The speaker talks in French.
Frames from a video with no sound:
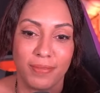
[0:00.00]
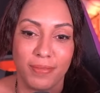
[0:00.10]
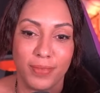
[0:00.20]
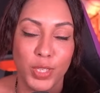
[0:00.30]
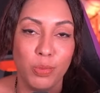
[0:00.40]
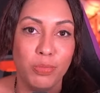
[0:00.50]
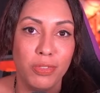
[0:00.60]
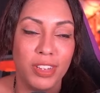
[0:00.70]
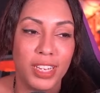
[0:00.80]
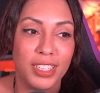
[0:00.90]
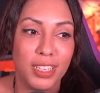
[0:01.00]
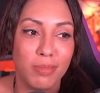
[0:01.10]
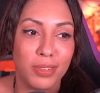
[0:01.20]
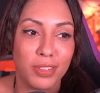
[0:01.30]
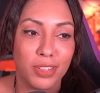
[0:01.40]
toute bouleversée
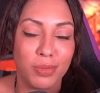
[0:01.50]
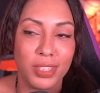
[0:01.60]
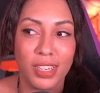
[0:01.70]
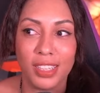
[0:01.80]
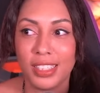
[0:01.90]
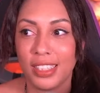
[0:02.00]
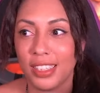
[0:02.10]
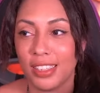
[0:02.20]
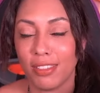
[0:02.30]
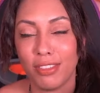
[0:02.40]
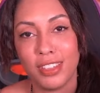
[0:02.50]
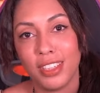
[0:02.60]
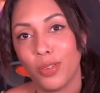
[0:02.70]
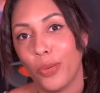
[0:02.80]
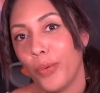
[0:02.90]
parce que je me dis ah c'est en fait
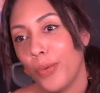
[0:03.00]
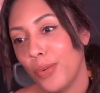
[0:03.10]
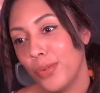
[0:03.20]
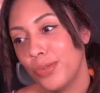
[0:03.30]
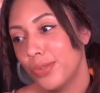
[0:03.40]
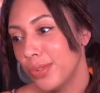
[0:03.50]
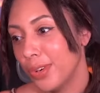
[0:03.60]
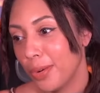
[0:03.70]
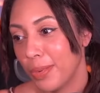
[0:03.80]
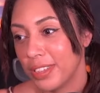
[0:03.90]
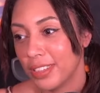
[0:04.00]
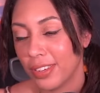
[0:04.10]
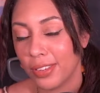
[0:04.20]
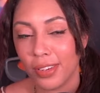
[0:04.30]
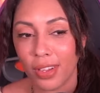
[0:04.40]
c'est trop dur parce
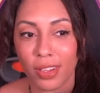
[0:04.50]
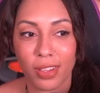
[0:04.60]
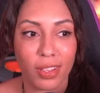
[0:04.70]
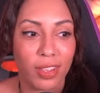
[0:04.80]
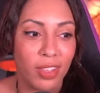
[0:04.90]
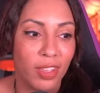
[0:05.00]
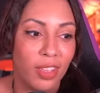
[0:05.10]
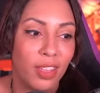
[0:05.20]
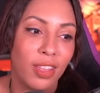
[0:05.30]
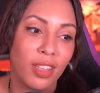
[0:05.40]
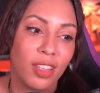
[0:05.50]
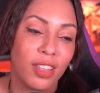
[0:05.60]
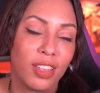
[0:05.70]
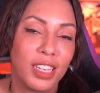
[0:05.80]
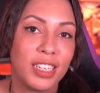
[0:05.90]
que
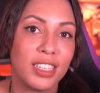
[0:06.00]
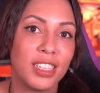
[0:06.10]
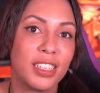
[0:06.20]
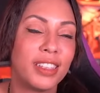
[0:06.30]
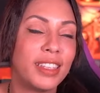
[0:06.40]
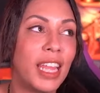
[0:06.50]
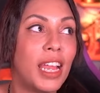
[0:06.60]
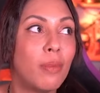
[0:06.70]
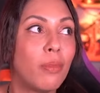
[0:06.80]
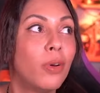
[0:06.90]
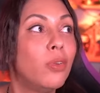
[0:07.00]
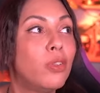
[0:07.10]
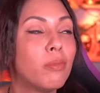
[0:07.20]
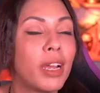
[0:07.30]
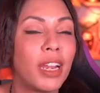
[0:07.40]
j'ai tellement eu
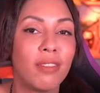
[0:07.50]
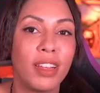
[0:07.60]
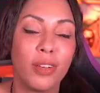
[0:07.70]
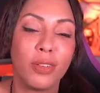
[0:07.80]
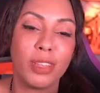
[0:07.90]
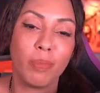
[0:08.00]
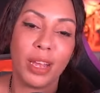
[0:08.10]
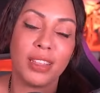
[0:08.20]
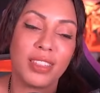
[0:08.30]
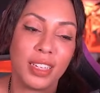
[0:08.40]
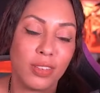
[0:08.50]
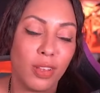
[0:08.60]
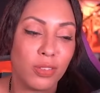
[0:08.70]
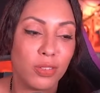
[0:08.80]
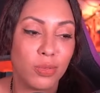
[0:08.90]
de mal avec le départ des
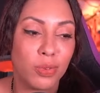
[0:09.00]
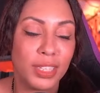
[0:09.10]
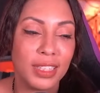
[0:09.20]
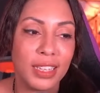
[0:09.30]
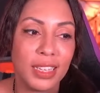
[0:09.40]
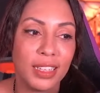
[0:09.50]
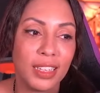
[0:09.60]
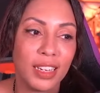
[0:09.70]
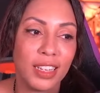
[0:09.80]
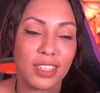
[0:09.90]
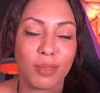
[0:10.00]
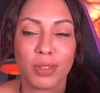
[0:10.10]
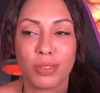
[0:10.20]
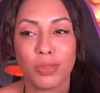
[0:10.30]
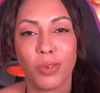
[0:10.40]
acteurs dans The Walking Dead. Et là, j'ai
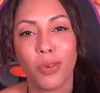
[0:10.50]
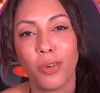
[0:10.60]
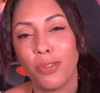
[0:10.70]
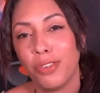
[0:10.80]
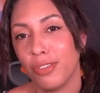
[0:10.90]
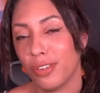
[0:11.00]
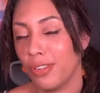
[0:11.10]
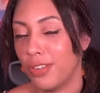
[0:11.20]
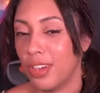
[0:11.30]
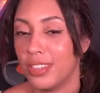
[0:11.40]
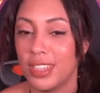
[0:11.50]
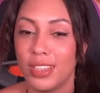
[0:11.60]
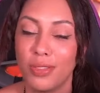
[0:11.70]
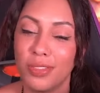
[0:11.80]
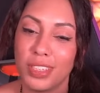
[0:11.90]
l'impression de revivre encore ça
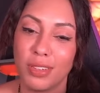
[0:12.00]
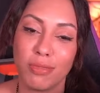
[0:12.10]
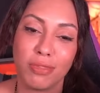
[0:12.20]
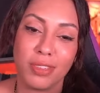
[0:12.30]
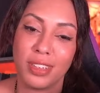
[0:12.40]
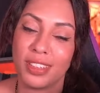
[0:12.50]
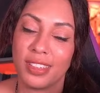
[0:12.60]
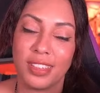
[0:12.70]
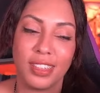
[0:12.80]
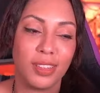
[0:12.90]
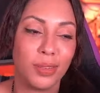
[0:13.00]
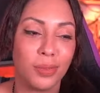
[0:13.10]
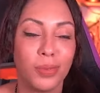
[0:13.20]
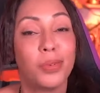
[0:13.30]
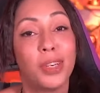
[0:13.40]
une deuxième fois. C'est
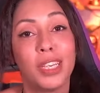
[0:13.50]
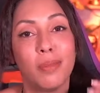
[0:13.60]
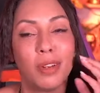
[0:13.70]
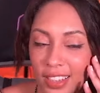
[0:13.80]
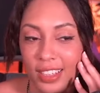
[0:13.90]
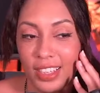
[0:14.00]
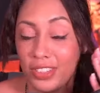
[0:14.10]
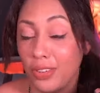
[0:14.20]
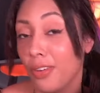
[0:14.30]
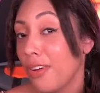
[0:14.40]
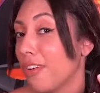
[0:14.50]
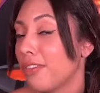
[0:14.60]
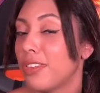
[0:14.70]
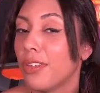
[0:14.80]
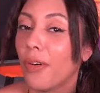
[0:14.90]
horrible. Et j'ai encore
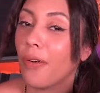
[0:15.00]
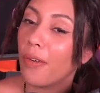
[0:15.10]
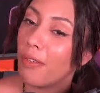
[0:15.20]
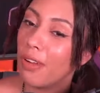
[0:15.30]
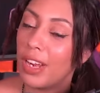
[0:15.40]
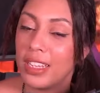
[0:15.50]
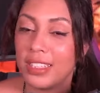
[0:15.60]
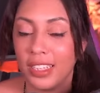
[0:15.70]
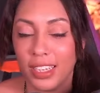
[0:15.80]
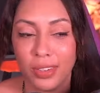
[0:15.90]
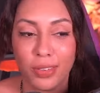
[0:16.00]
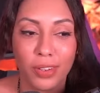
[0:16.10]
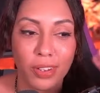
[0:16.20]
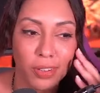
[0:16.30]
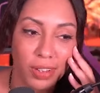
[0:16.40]
envie de revoir la série
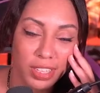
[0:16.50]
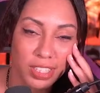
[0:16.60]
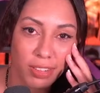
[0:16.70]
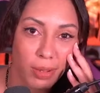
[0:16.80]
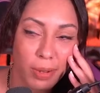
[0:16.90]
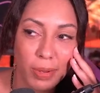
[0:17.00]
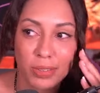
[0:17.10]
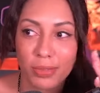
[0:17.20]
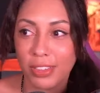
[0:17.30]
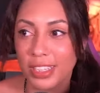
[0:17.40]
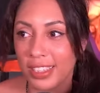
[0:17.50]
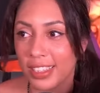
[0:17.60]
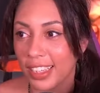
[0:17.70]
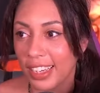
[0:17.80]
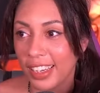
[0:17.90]
encore et encore. Et j'ai vraiment l'impression, en fait,
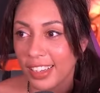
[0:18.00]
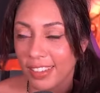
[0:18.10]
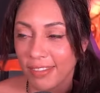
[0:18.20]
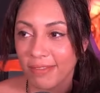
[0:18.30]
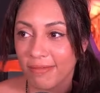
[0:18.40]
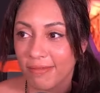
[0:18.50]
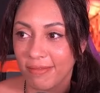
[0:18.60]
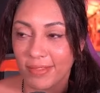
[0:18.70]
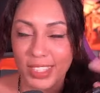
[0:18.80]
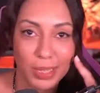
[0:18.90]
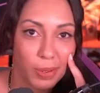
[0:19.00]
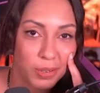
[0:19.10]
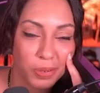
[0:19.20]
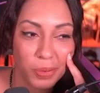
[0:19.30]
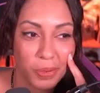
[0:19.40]
cette série. Je sais pas,
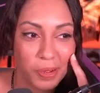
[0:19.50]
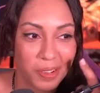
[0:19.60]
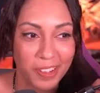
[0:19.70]
je suis trop. Euh,